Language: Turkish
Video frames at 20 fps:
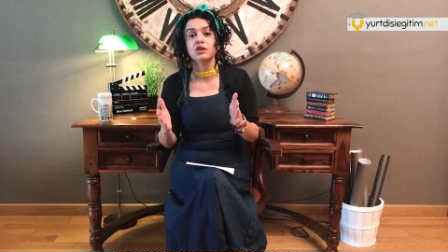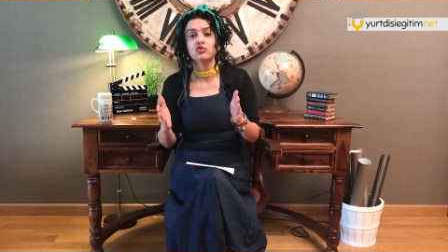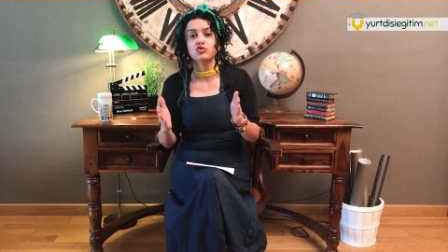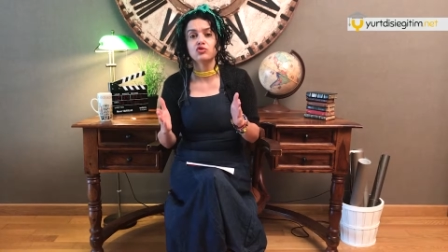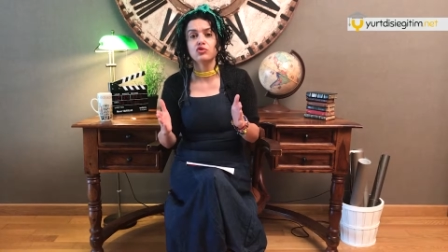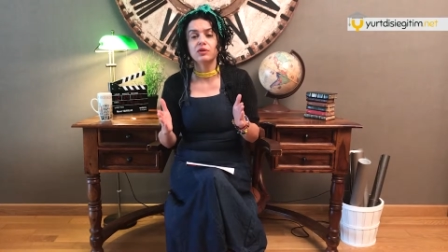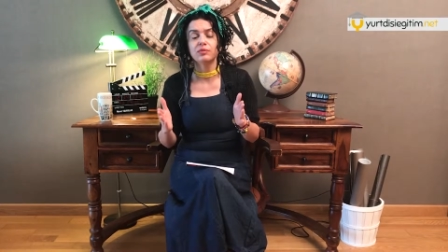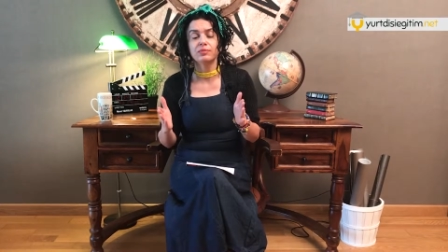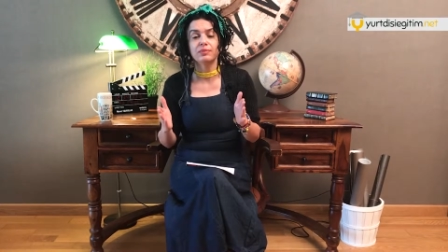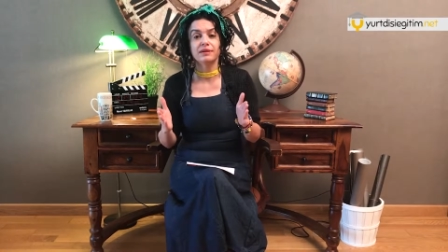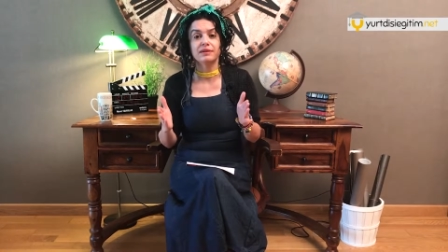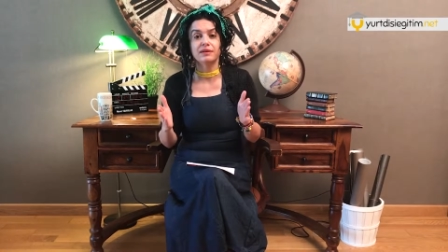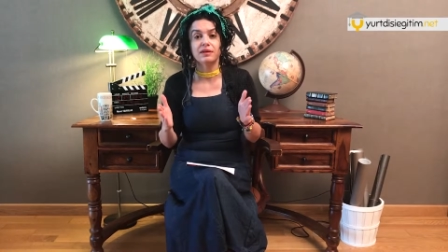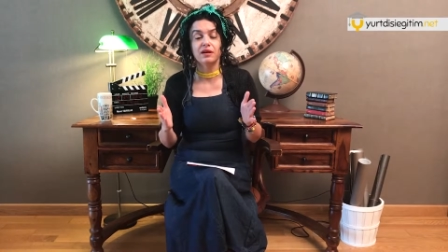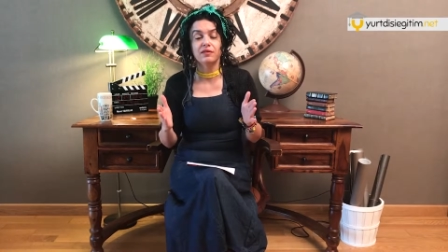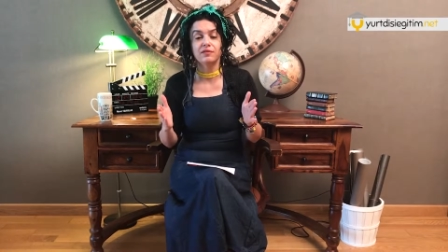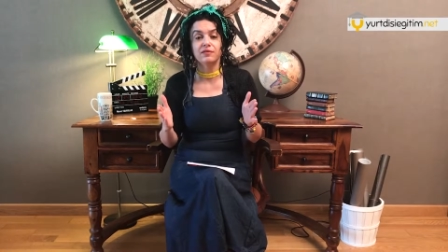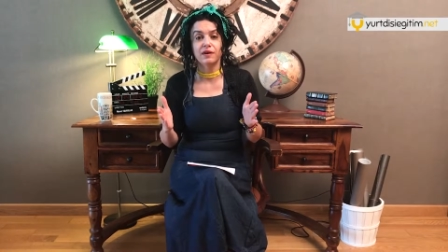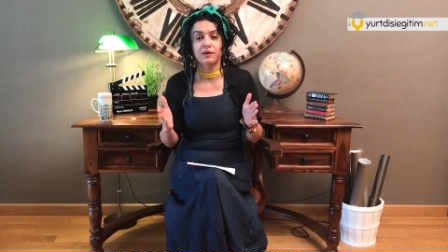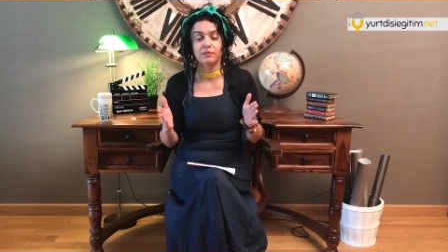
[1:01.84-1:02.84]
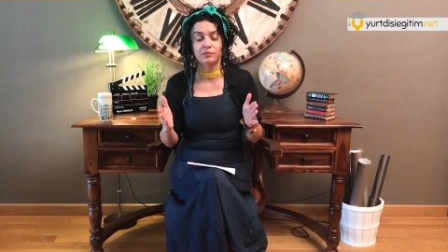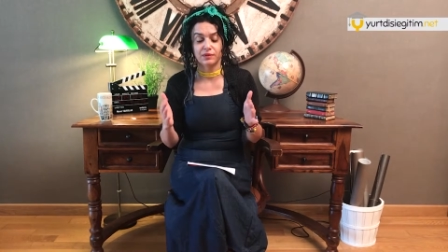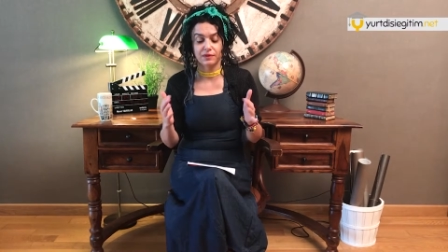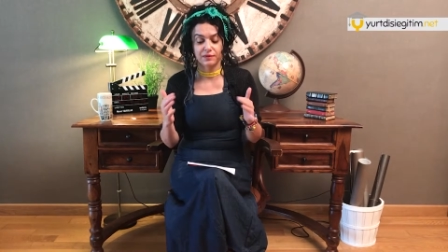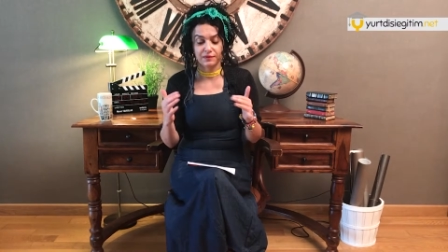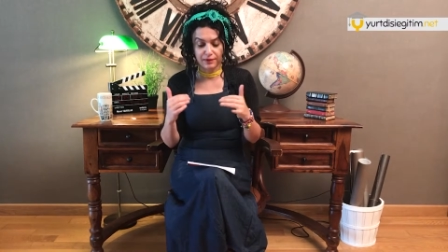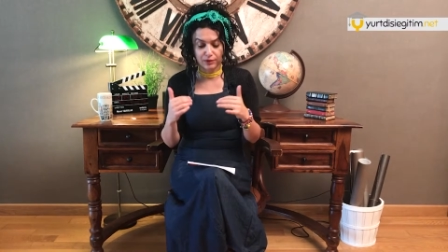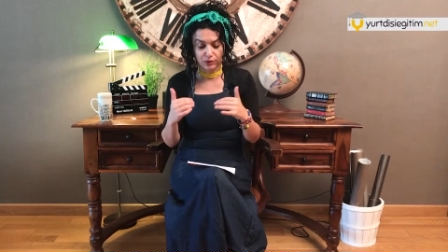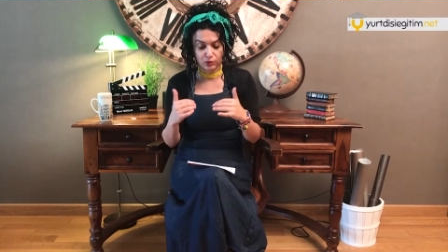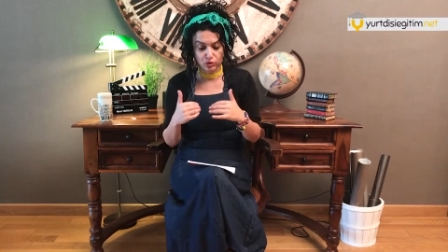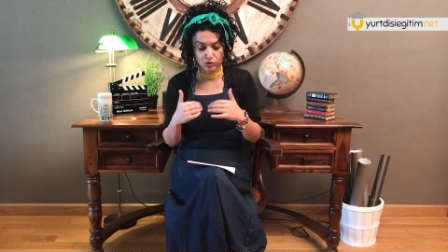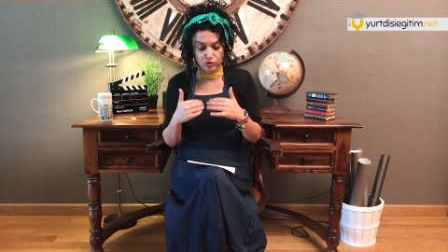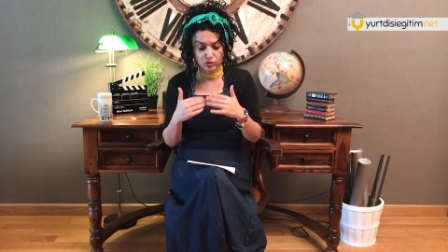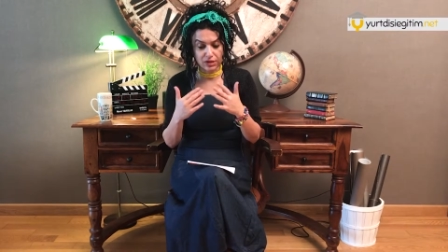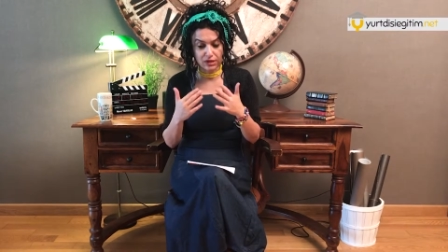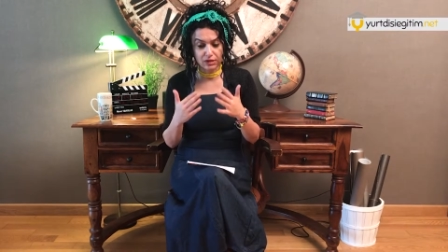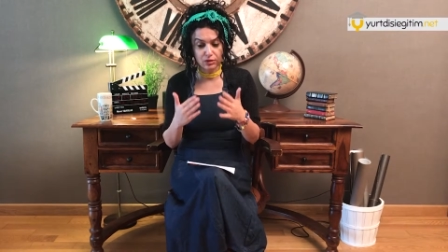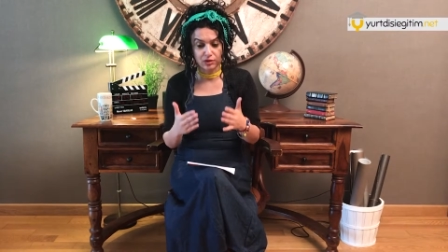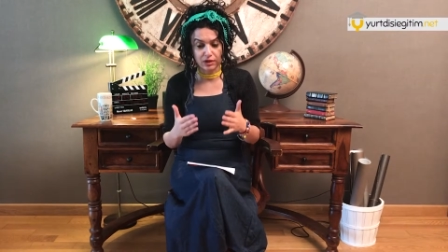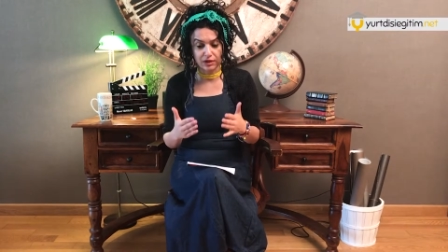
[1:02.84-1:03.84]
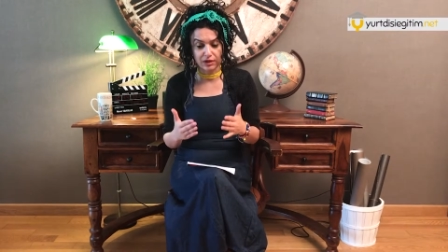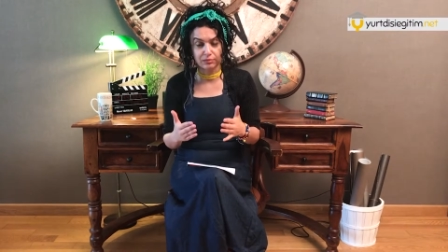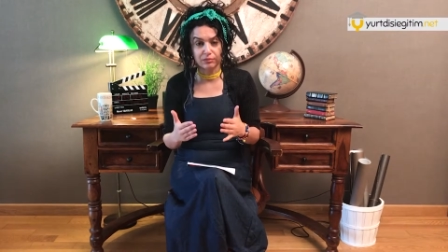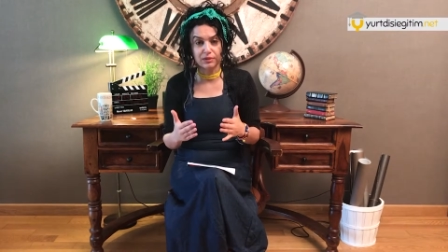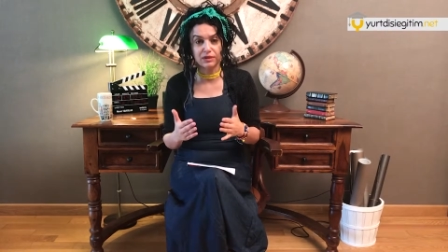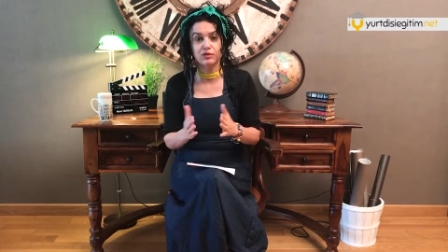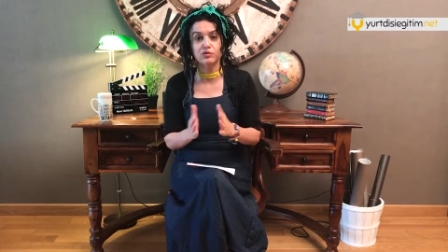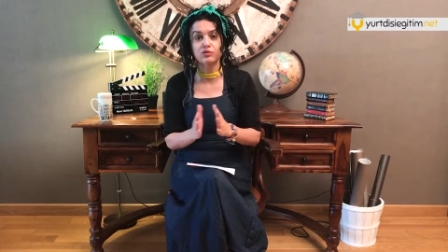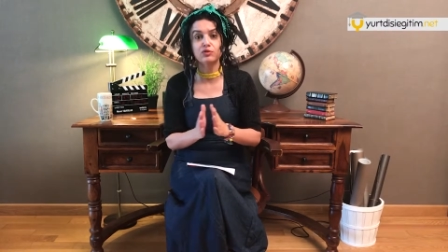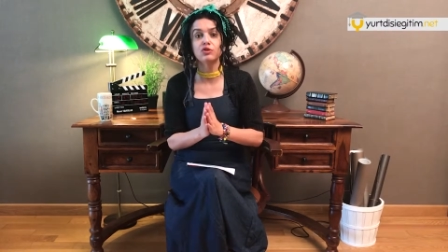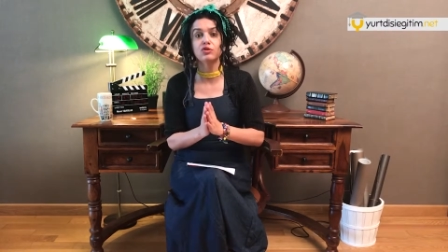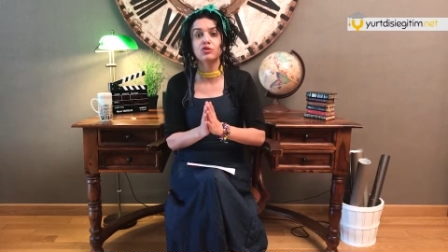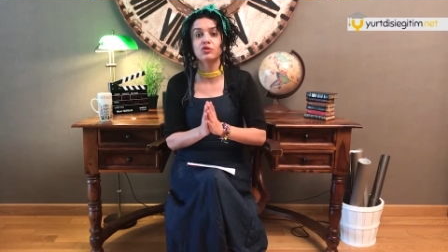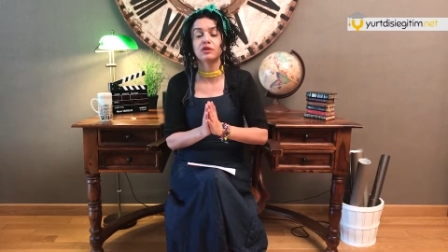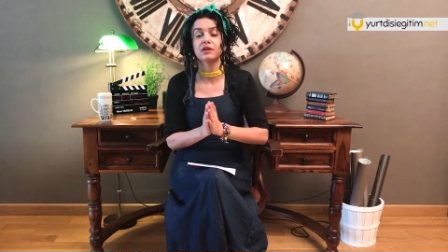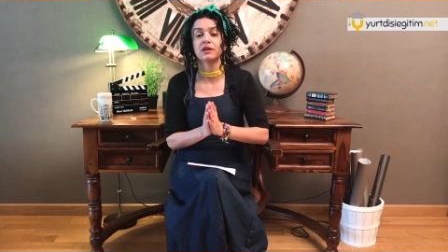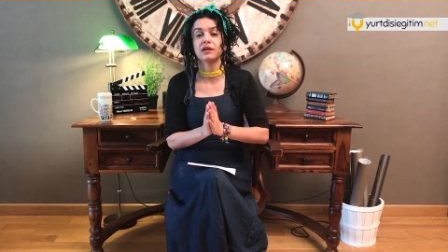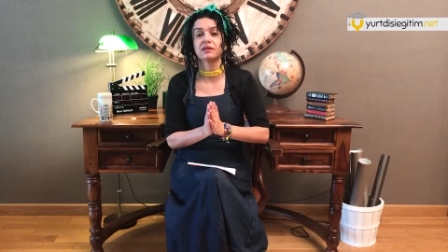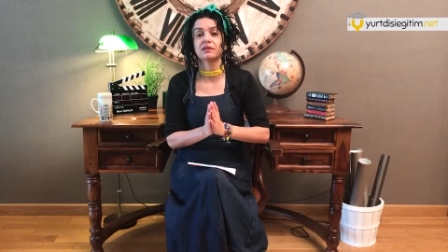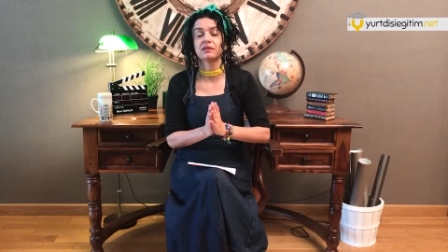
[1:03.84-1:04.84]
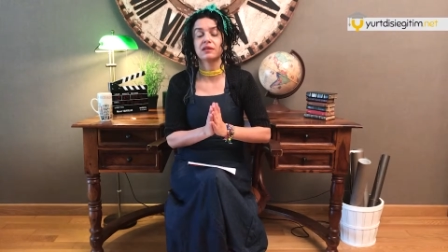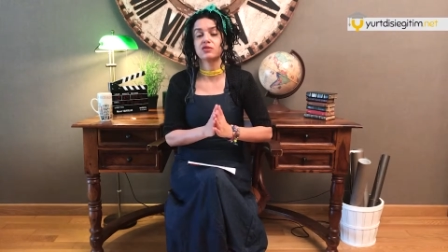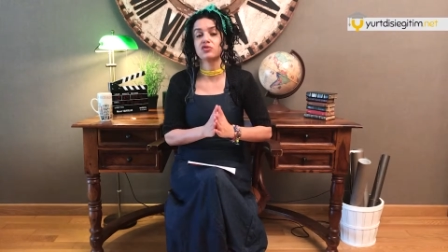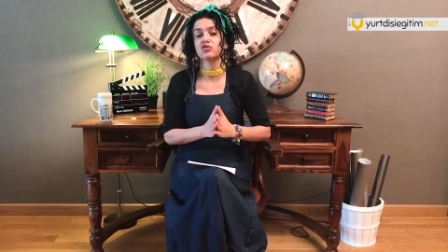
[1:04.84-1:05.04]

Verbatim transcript: şöyle bir kafamda ve görsel olarak, metafor olaraktan,